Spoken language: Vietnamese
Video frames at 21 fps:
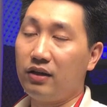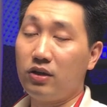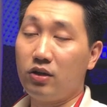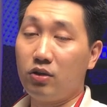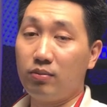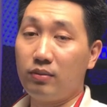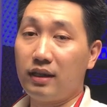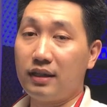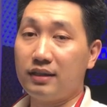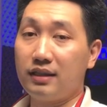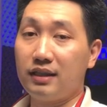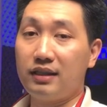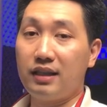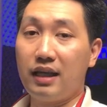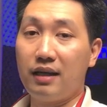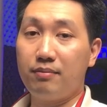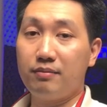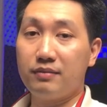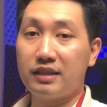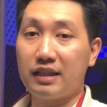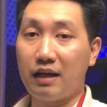thì chúng ta sẽ
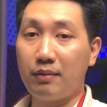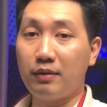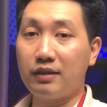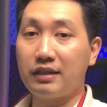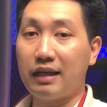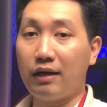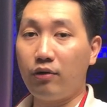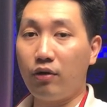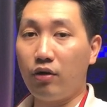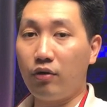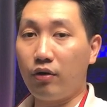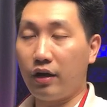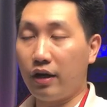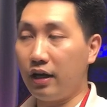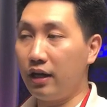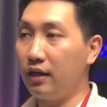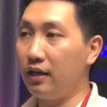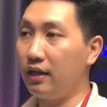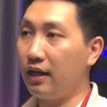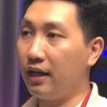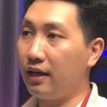thêm 66 đô
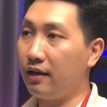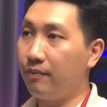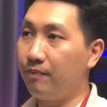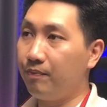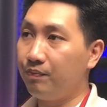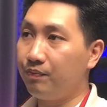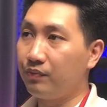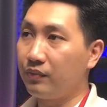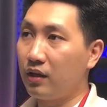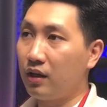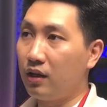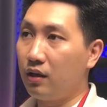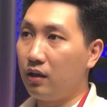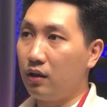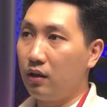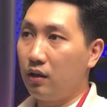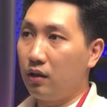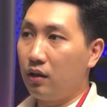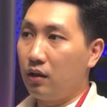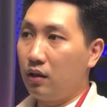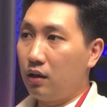Reddit nữa ha.
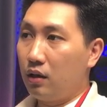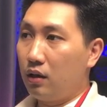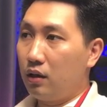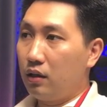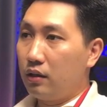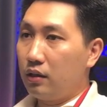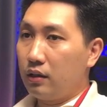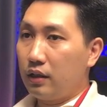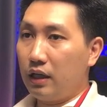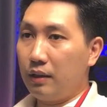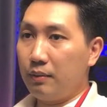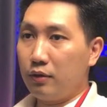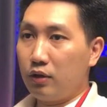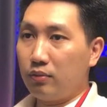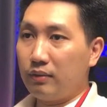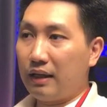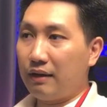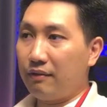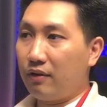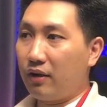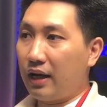Khi mà chúng
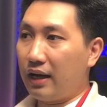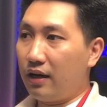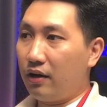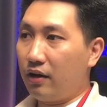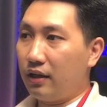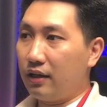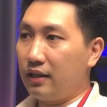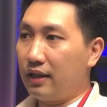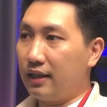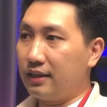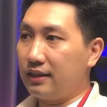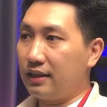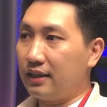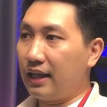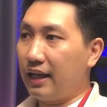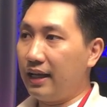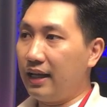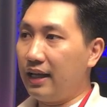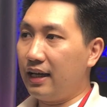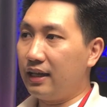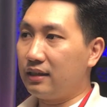ta vào đây rồi anh chị sẽ
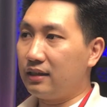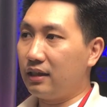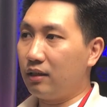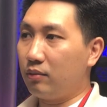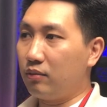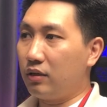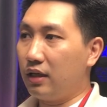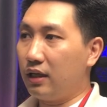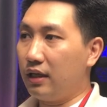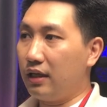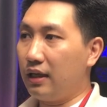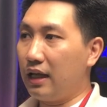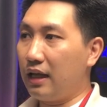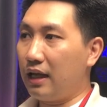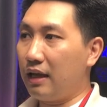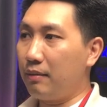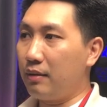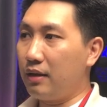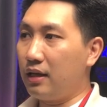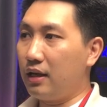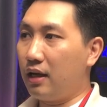thấy ha, à, trong
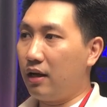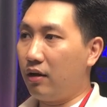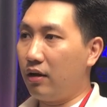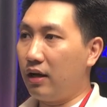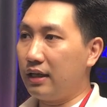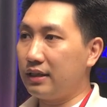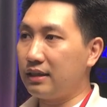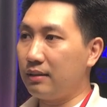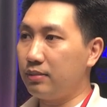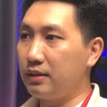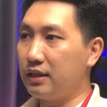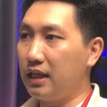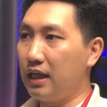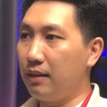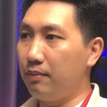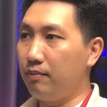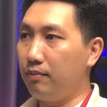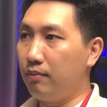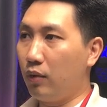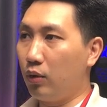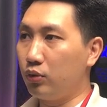Cleaner bây giờ họ đã sắp xếp
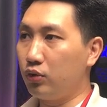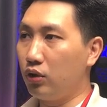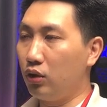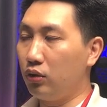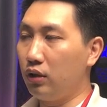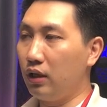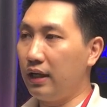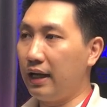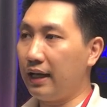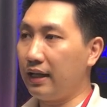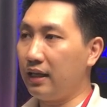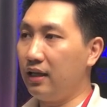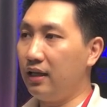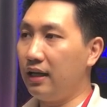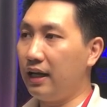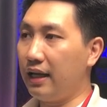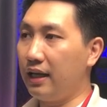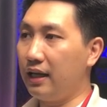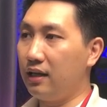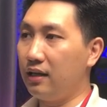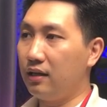một số tính năng như thế
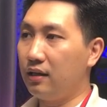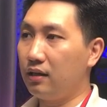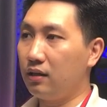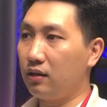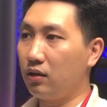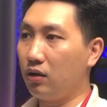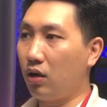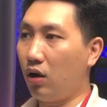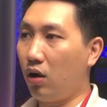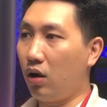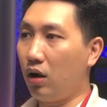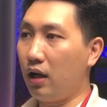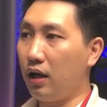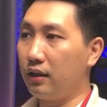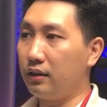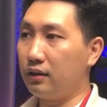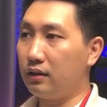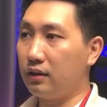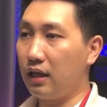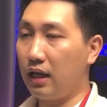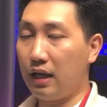này. Có
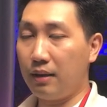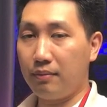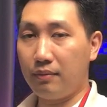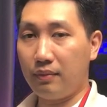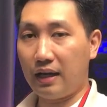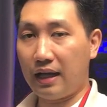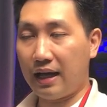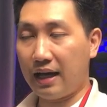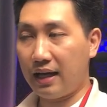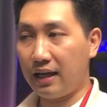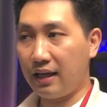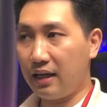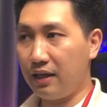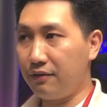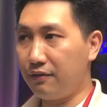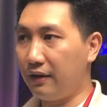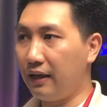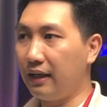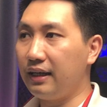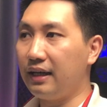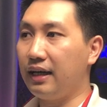thêm là
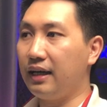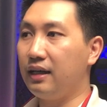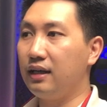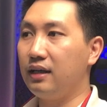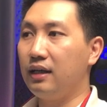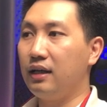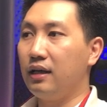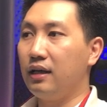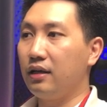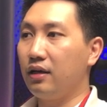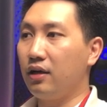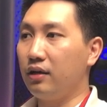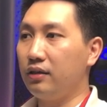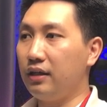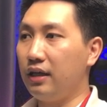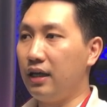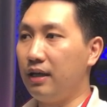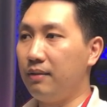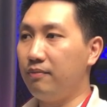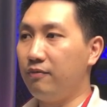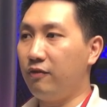effect nè, có
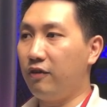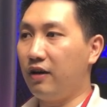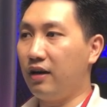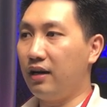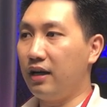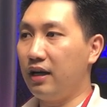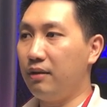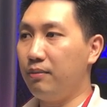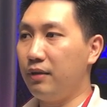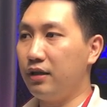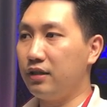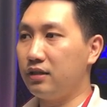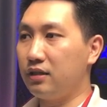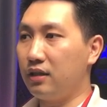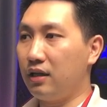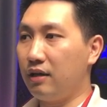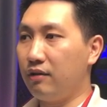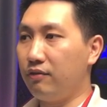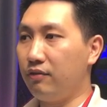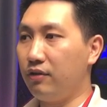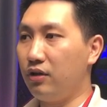thêm phần image
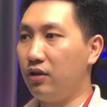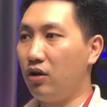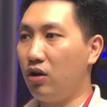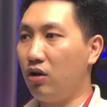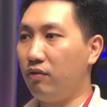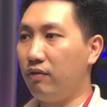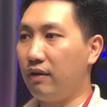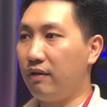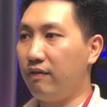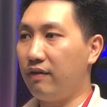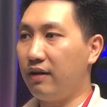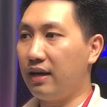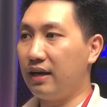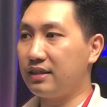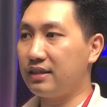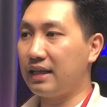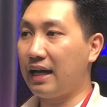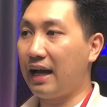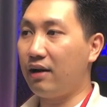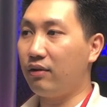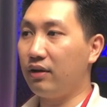video và phần
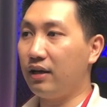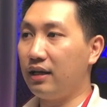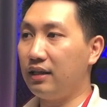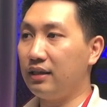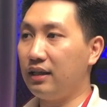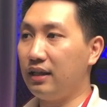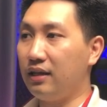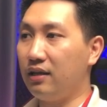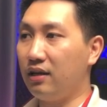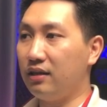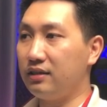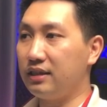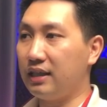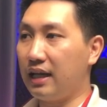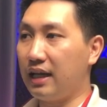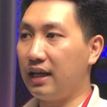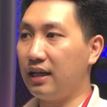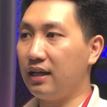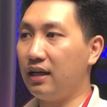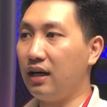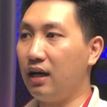sau này thì nó
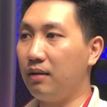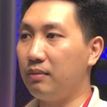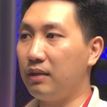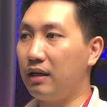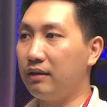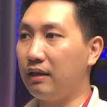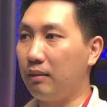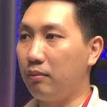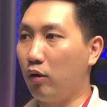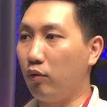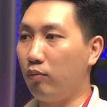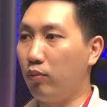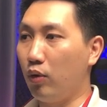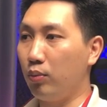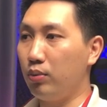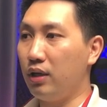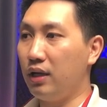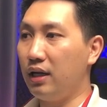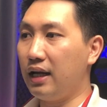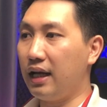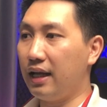sẽ gom lại thành một mục
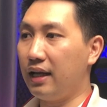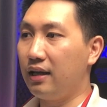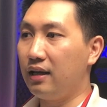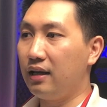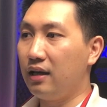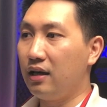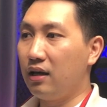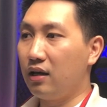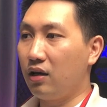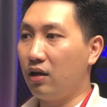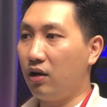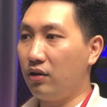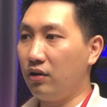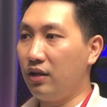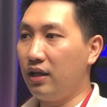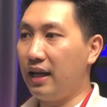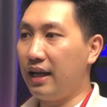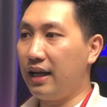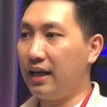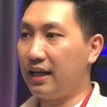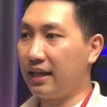như thế này. Còn như
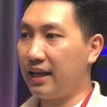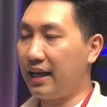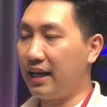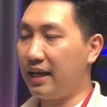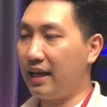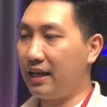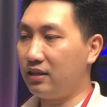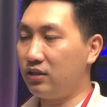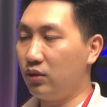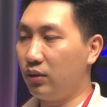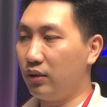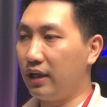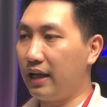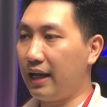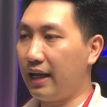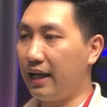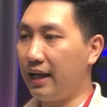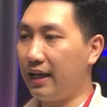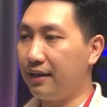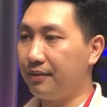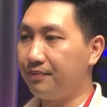đây là các AI tool
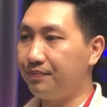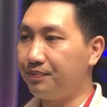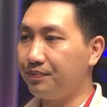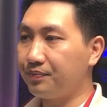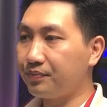khác ha